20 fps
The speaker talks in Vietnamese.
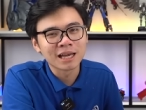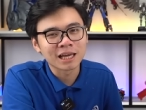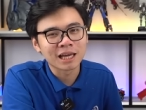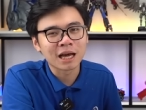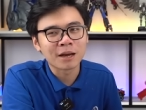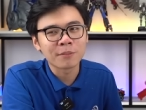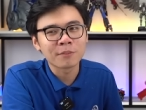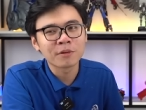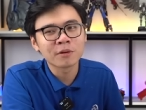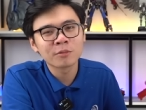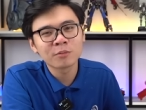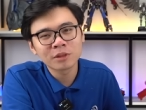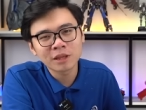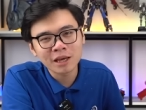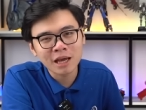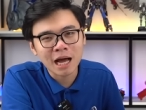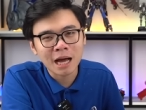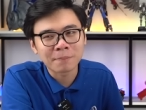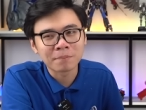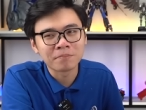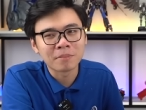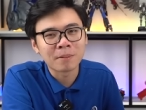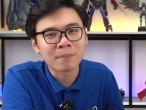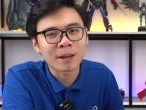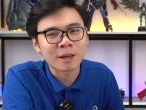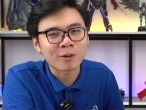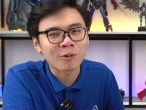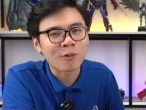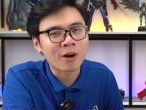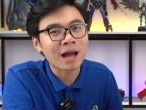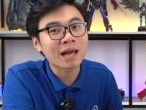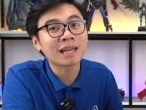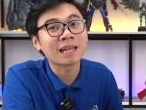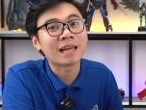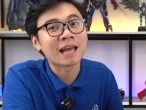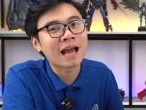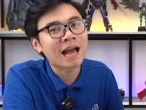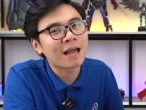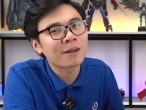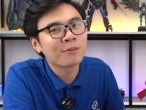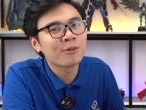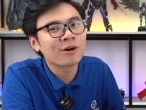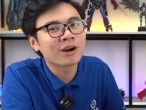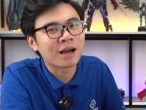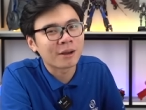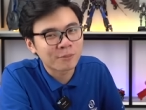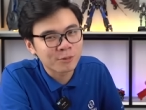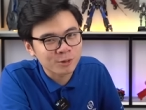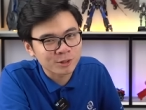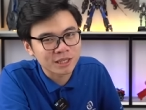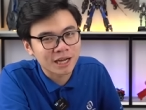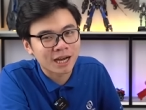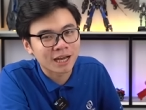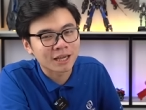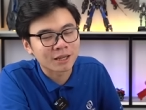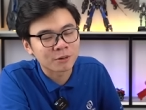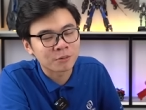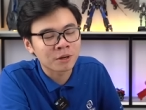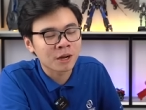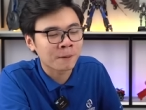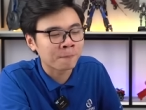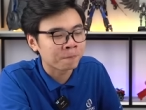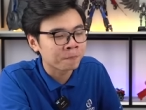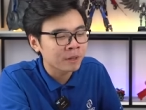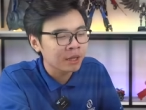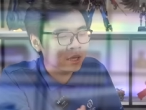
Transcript: GPU tích hợp mà mạnh quá thì ai mua GPU rồi, đúng không?